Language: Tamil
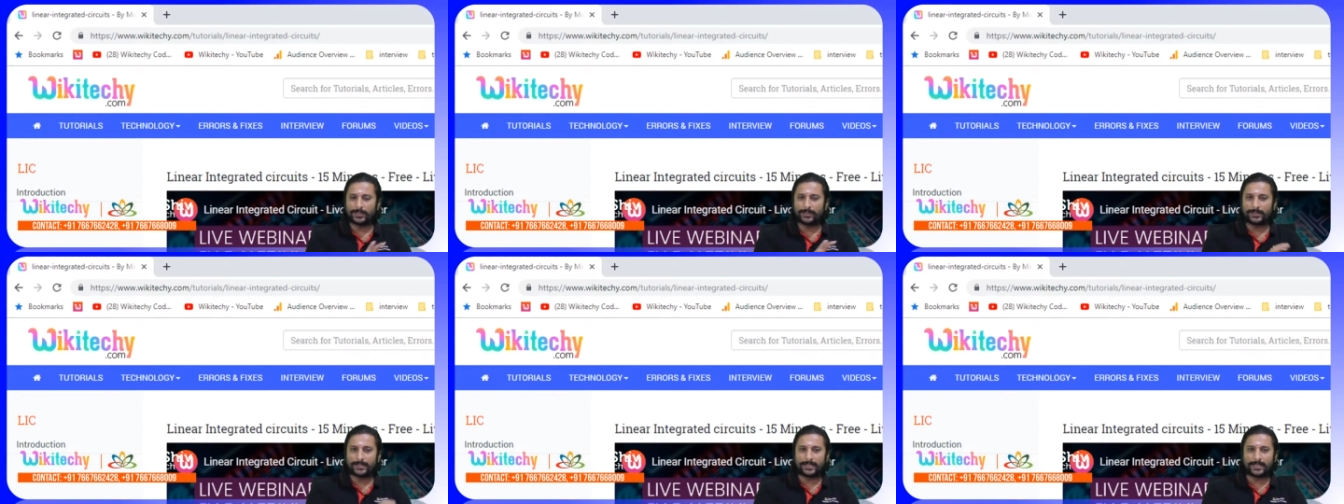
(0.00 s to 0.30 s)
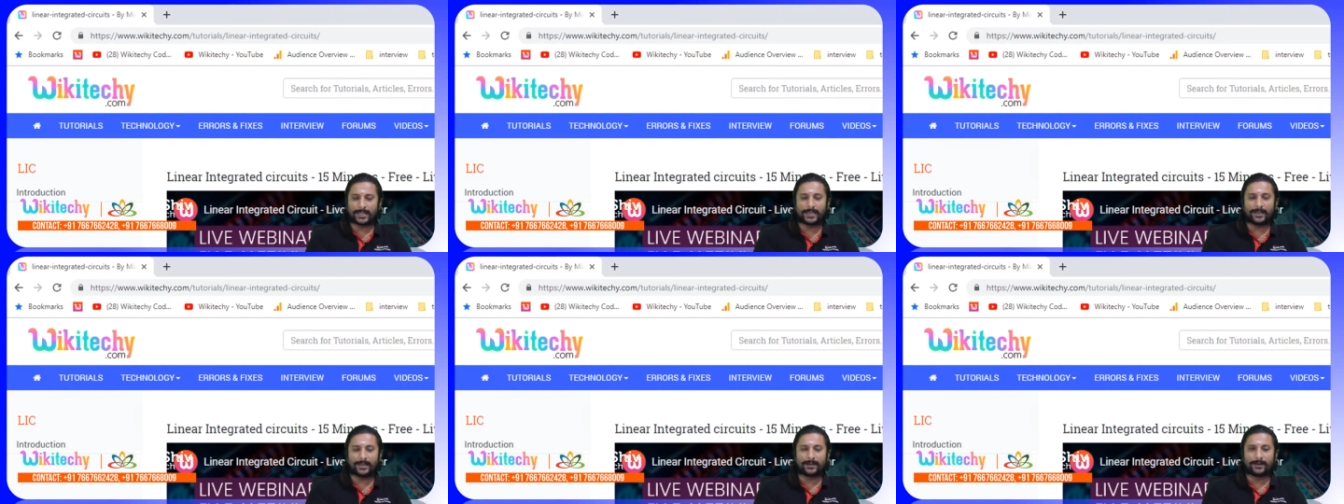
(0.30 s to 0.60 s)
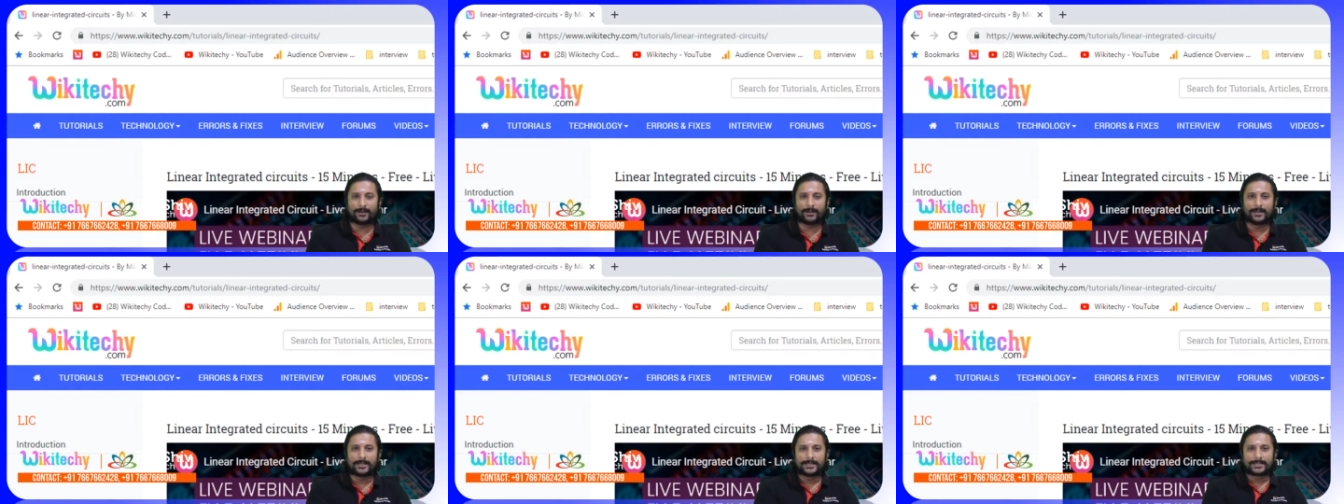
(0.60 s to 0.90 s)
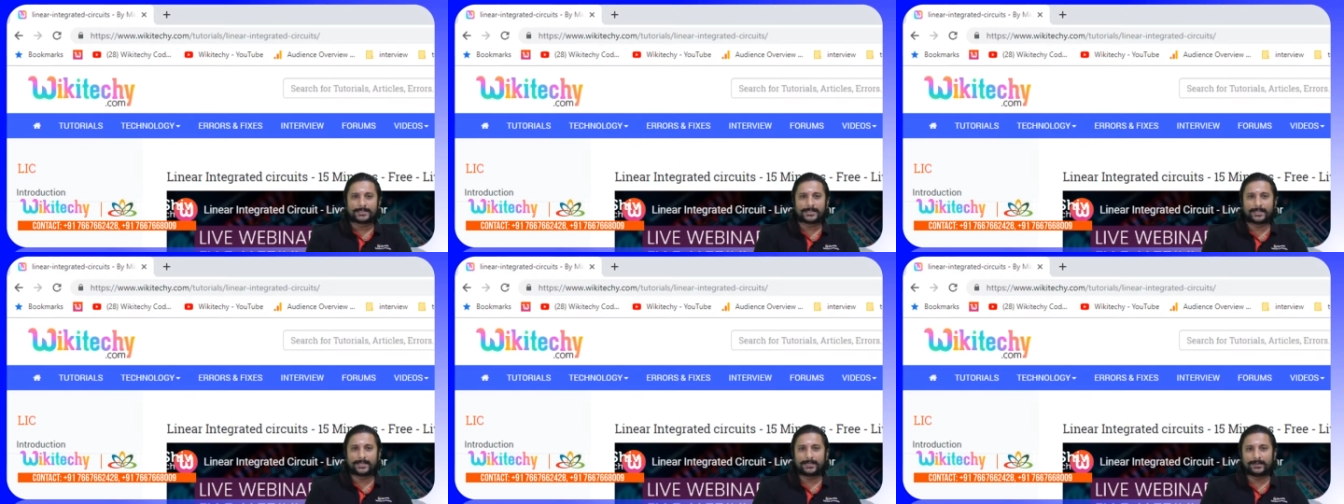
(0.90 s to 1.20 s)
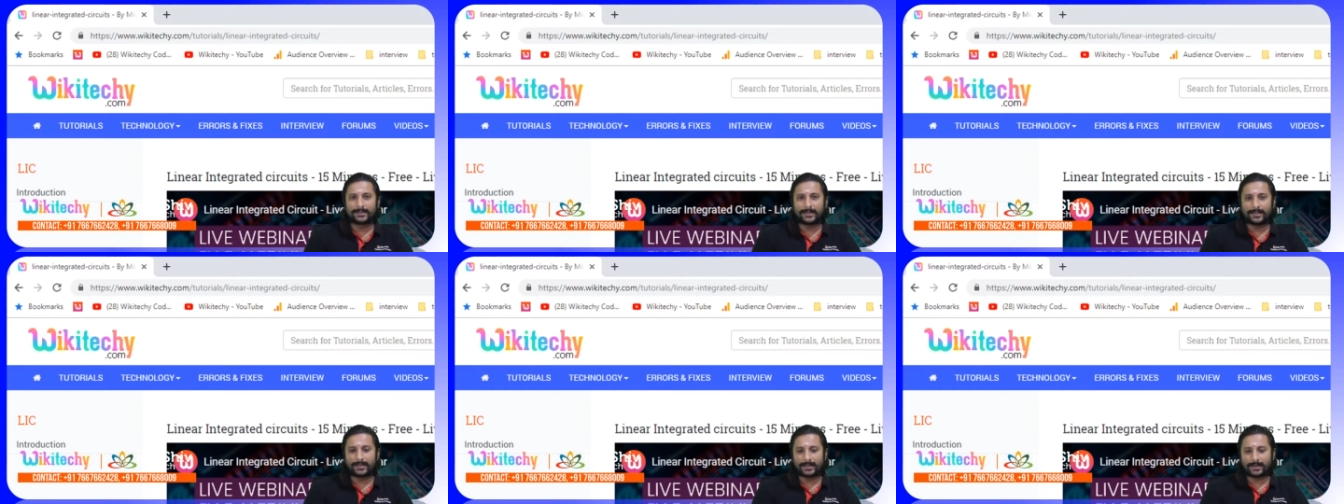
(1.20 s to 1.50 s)
நீங்கள் கேட்கலாம் சார்
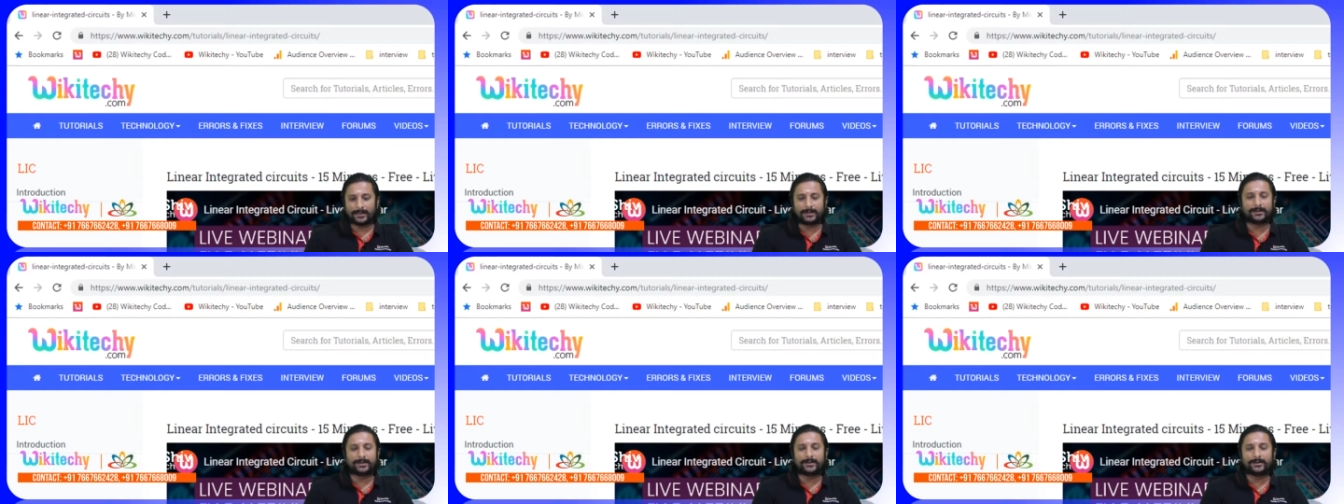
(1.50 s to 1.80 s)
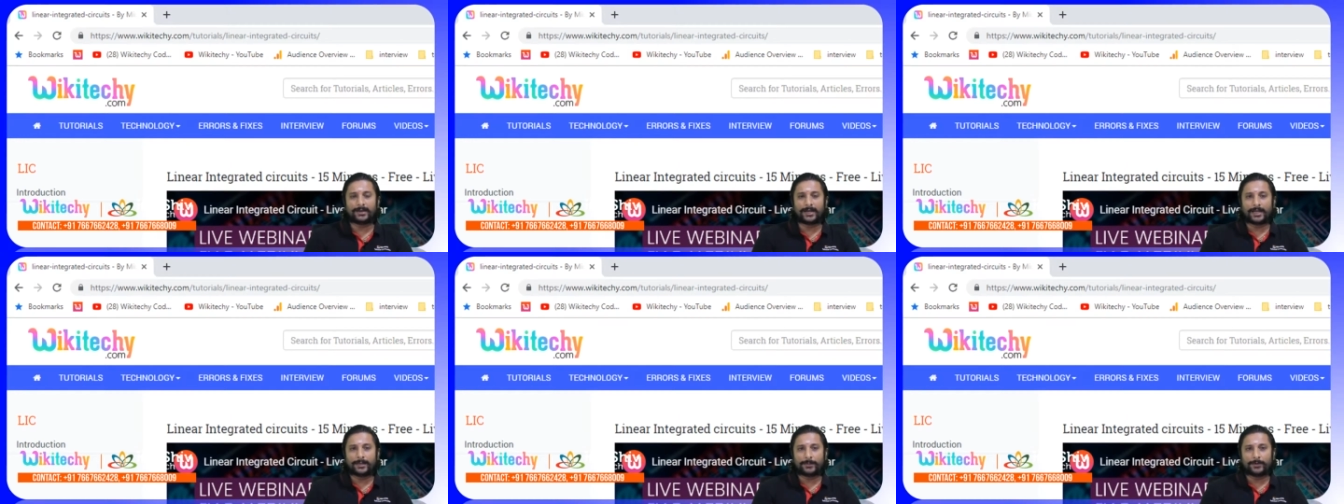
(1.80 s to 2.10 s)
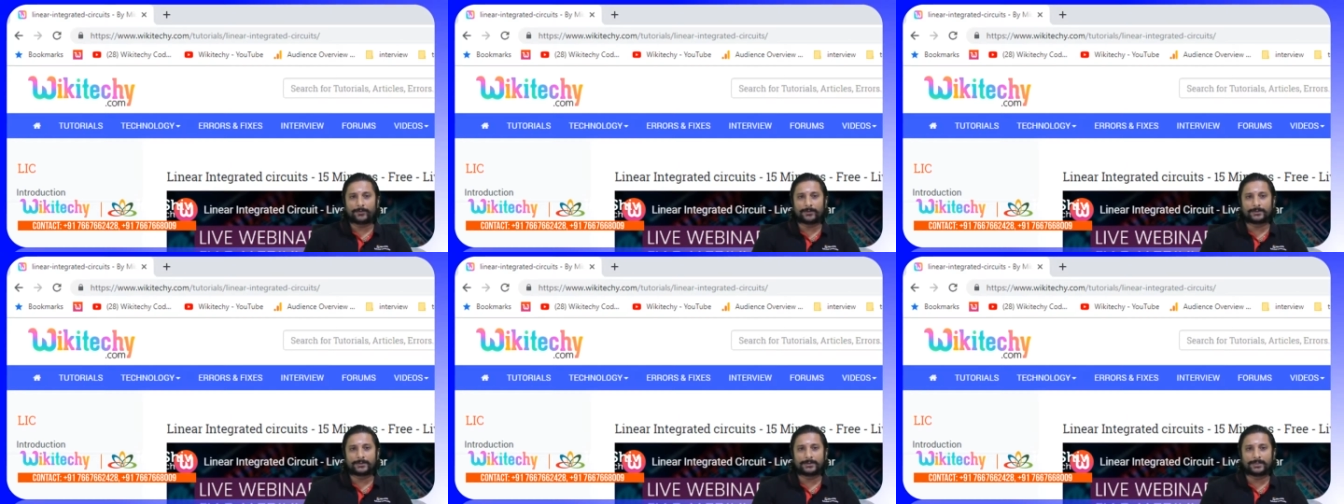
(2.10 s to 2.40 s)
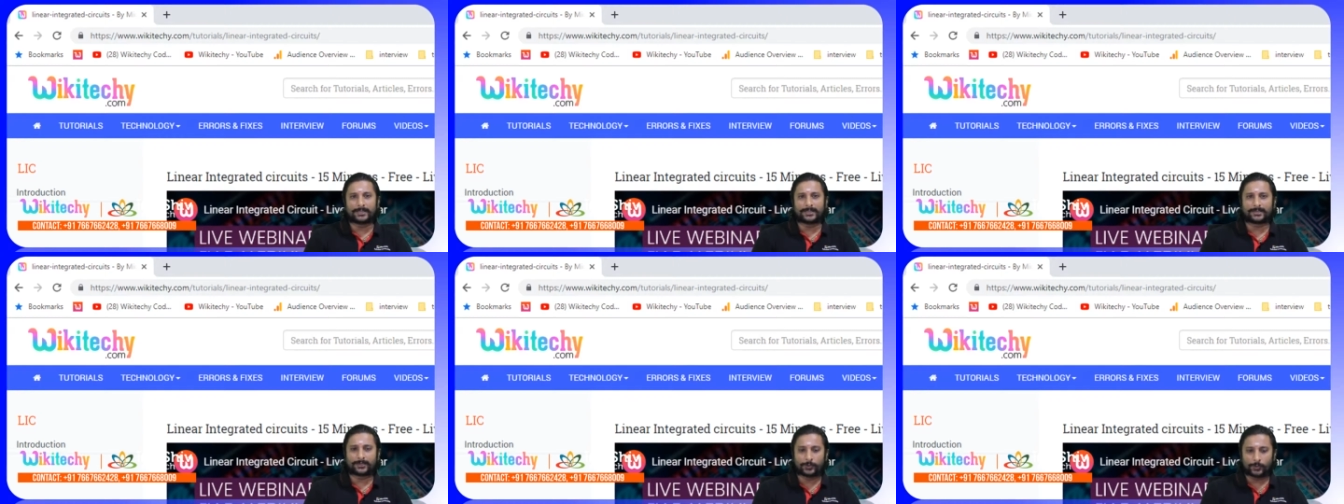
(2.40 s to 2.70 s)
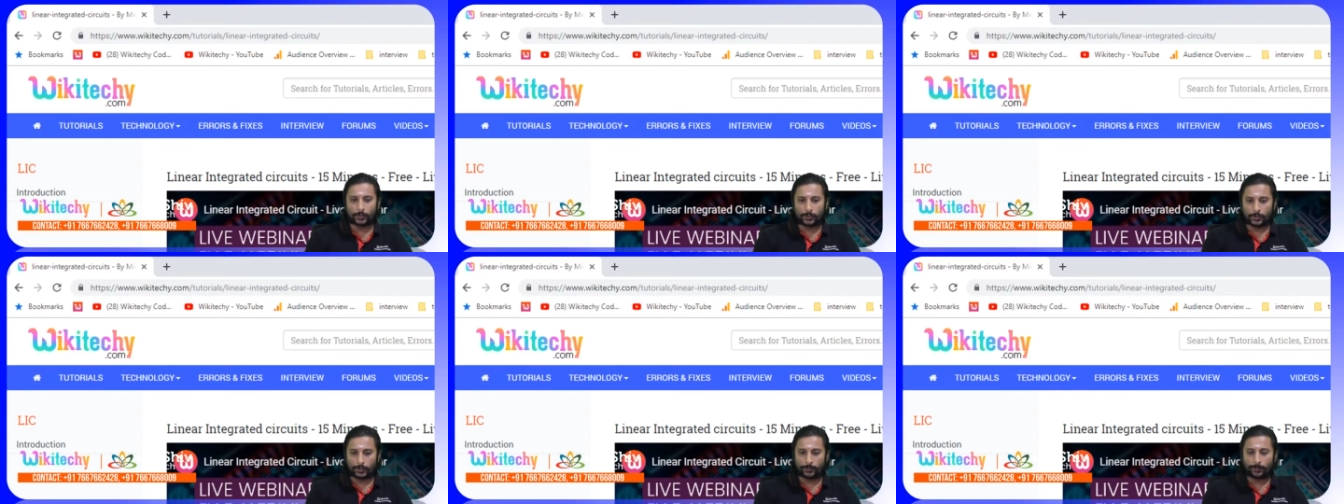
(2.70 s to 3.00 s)
இந்த கண்டென்ட் எல்லாமே வந்து லைக்
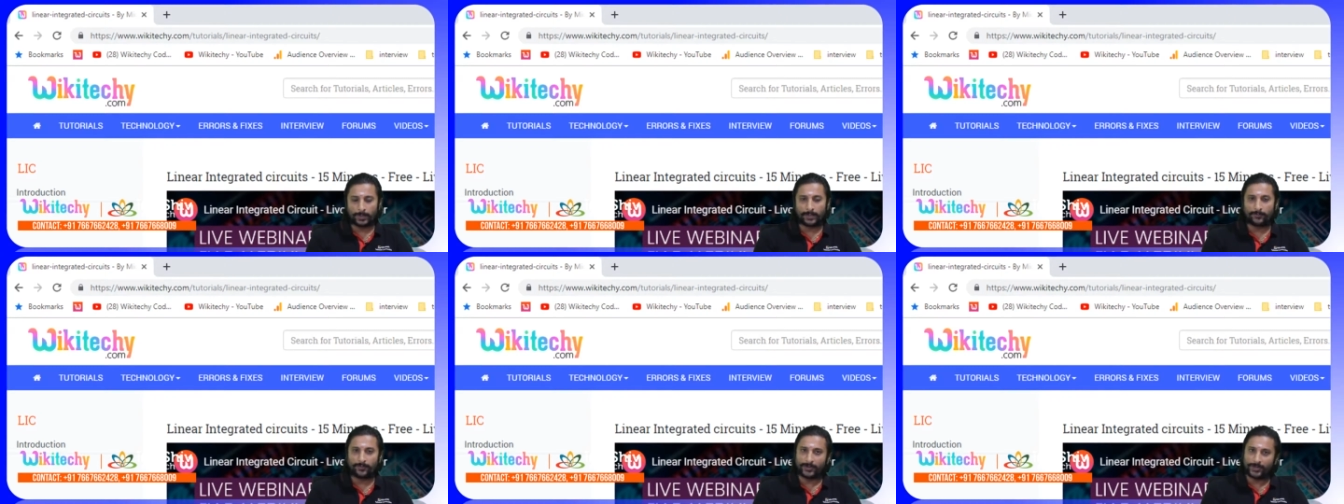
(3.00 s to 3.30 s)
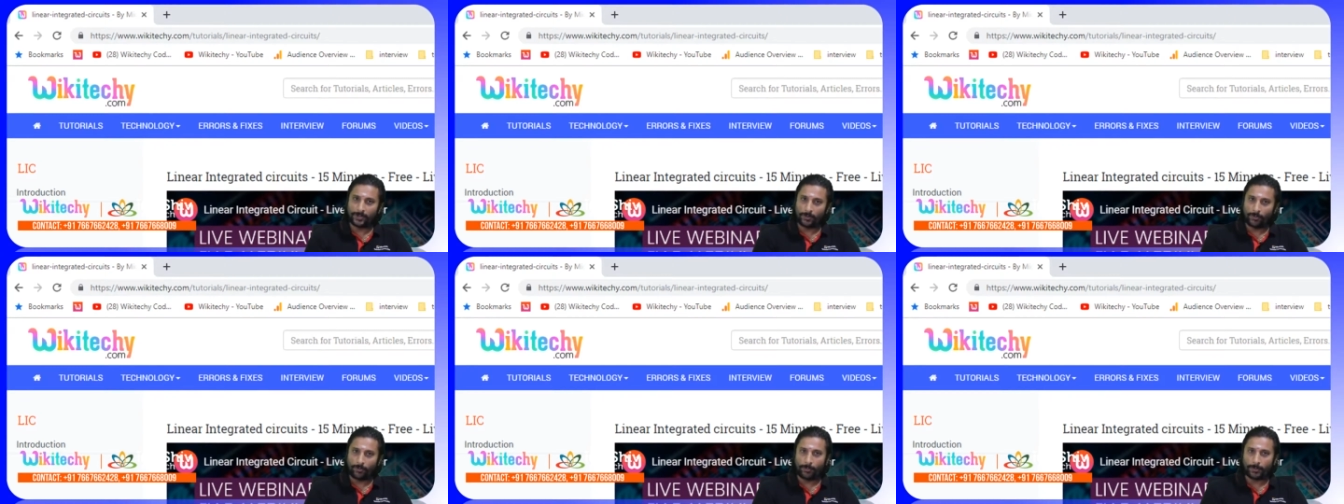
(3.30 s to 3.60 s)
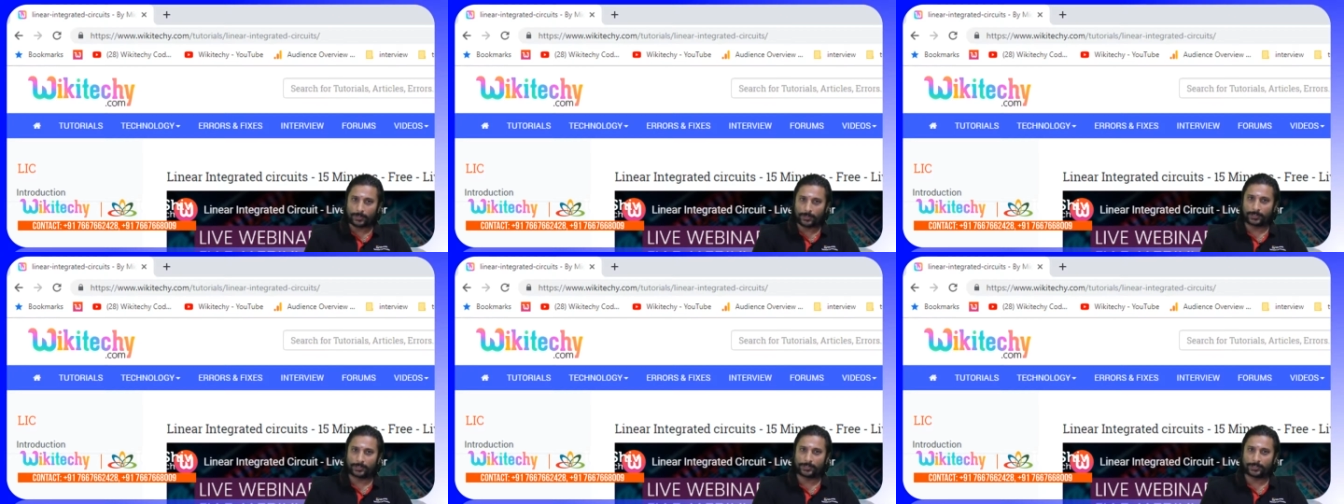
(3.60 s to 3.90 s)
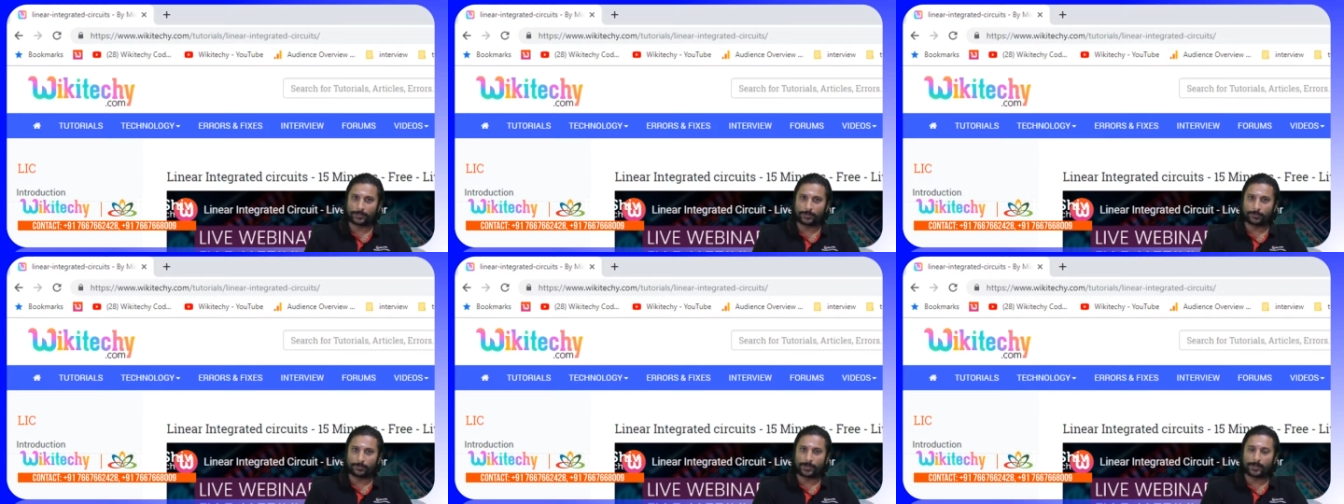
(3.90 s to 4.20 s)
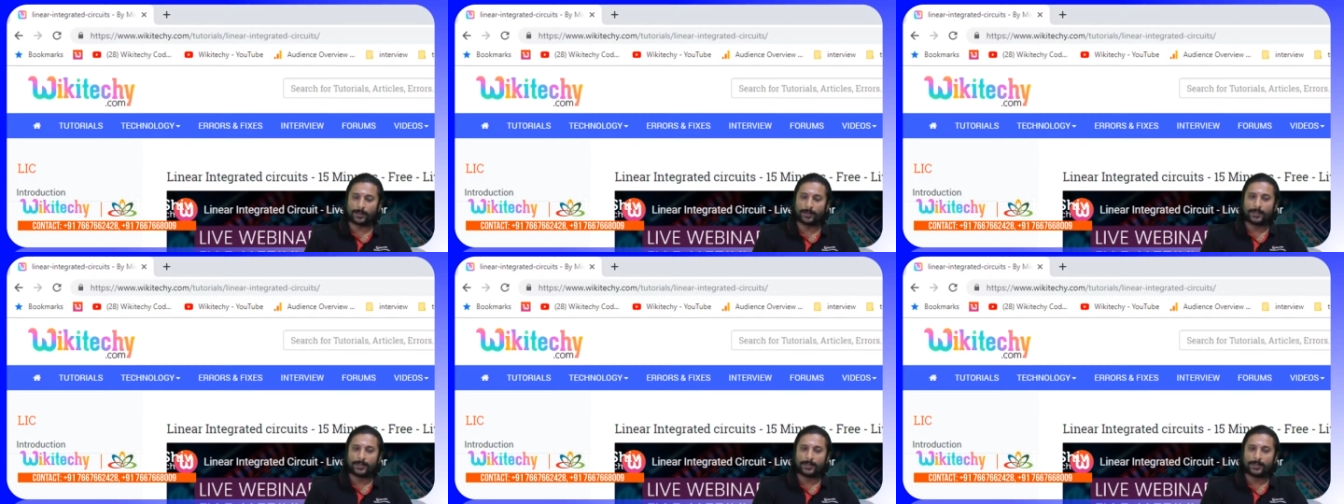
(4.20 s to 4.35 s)
யூடியூப்பில் வீடியோவை மட்டும்தான் இருக்குமா